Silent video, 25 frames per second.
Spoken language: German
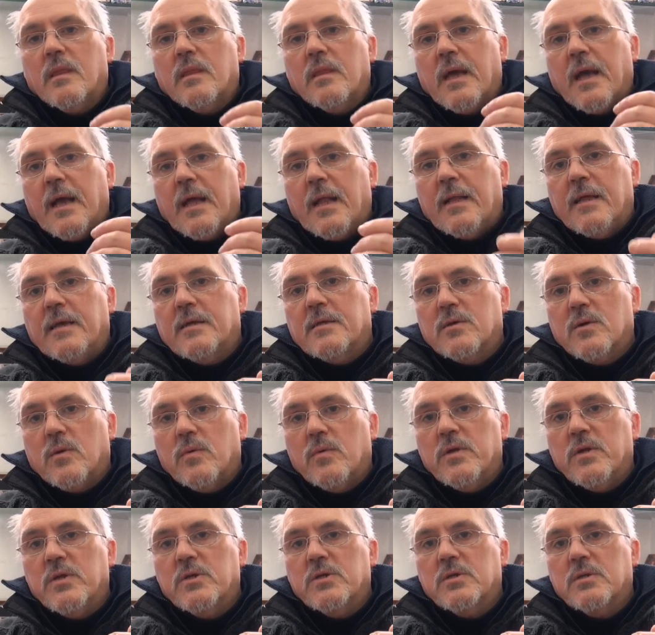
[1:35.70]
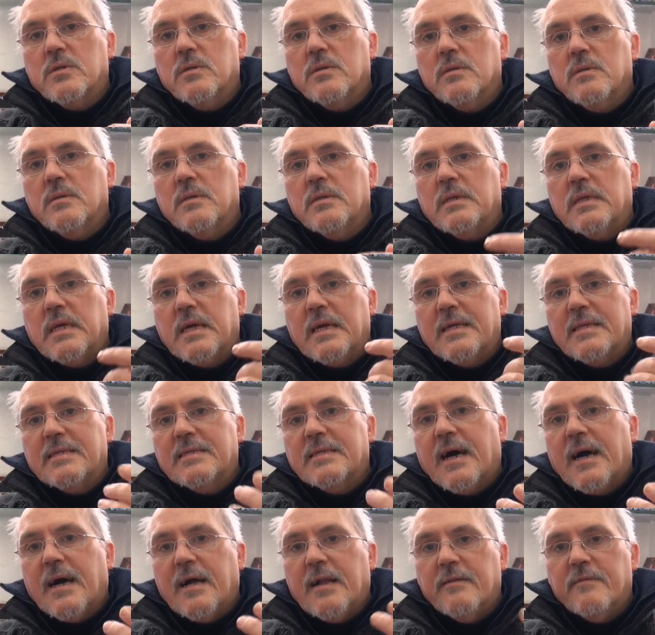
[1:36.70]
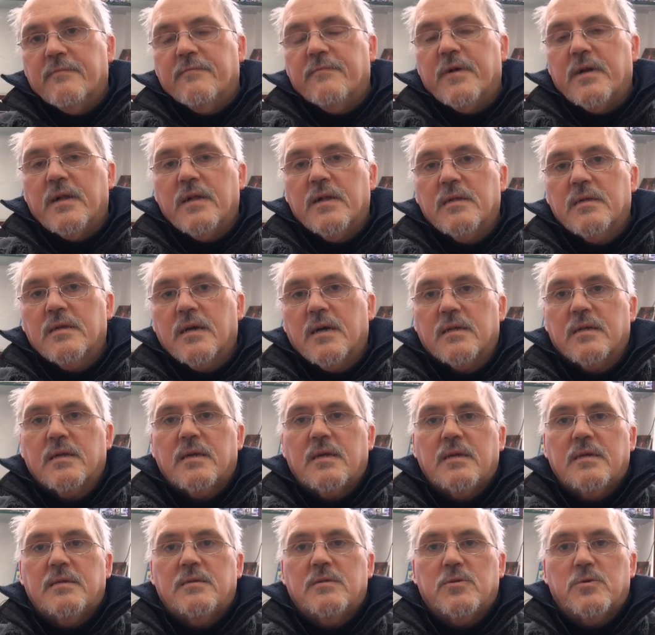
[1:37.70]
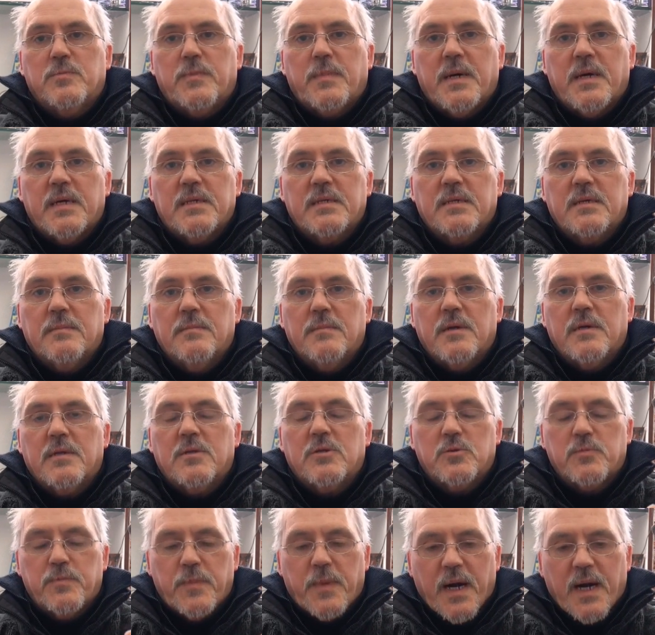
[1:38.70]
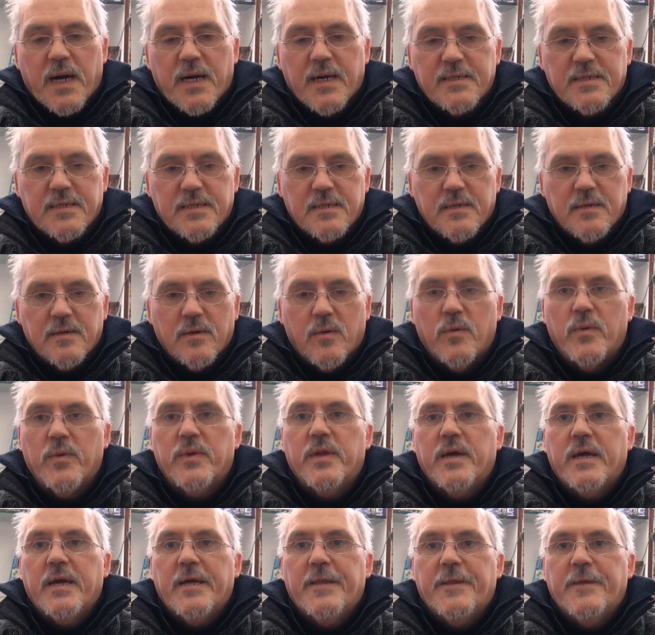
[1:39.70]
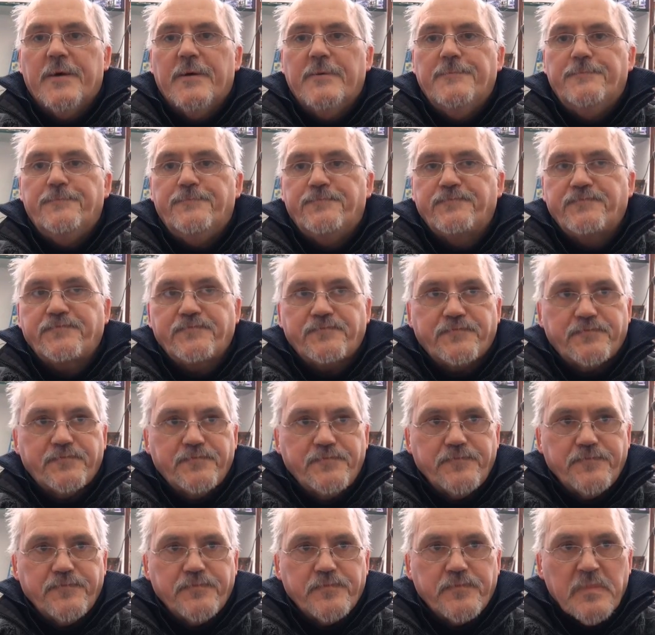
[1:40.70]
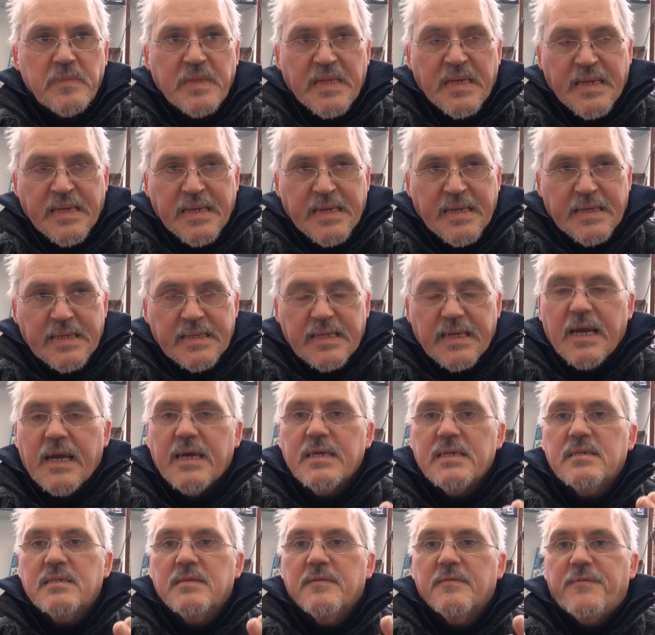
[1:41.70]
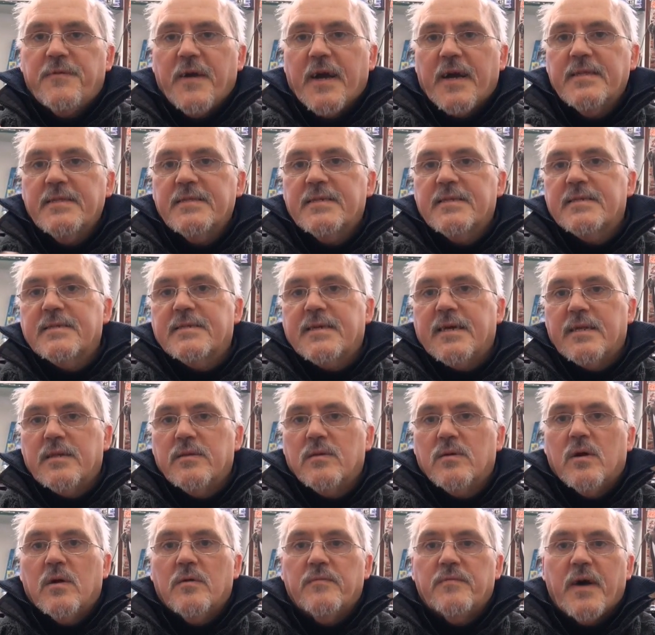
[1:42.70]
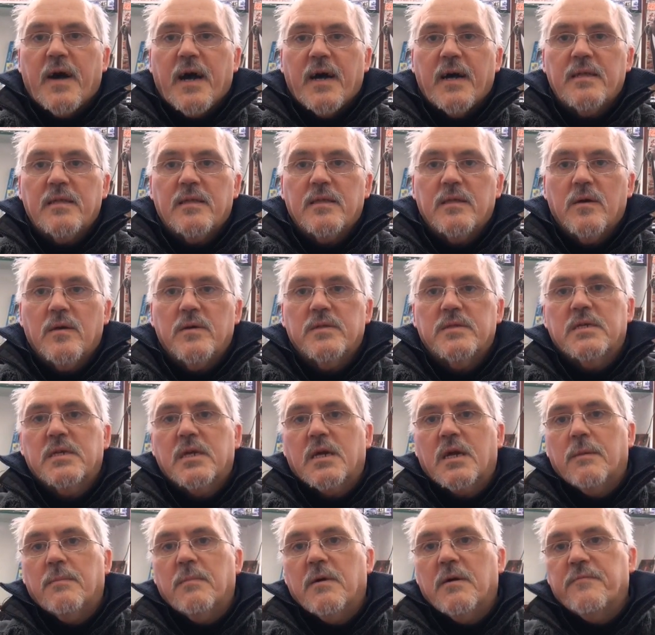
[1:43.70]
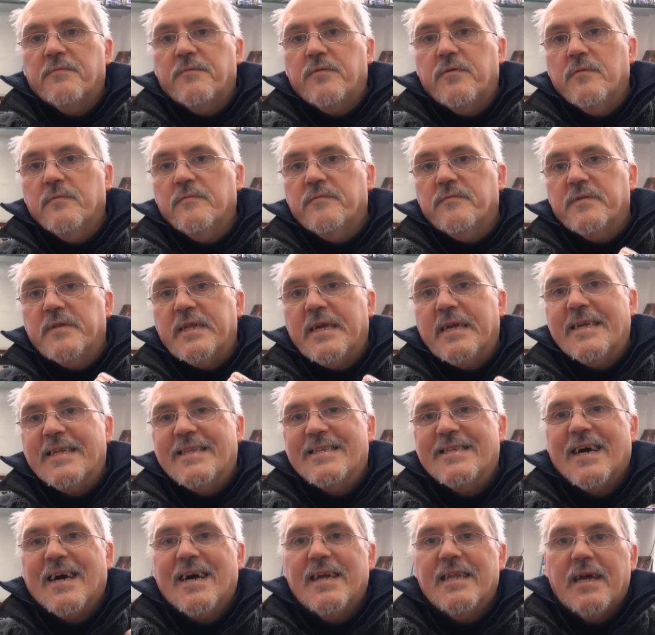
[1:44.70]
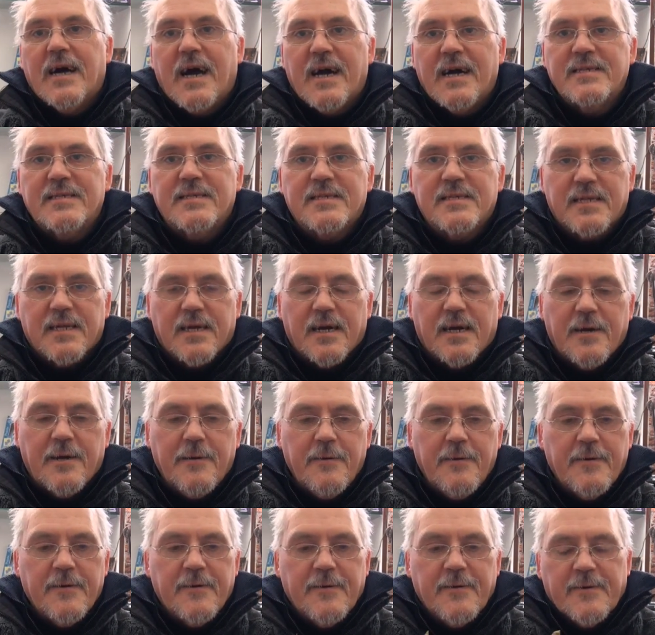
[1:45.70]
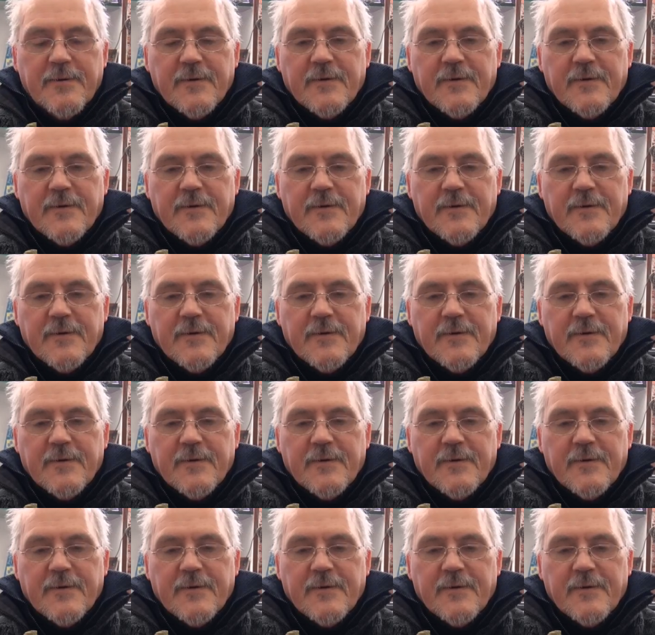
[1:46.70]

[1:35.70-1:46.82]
der elektronischen digitalen Welt hat Riesenspaß gemacht. Spaß ohne Ende. Die ersten Fernsehsendungen auf 98,5 Digital Astra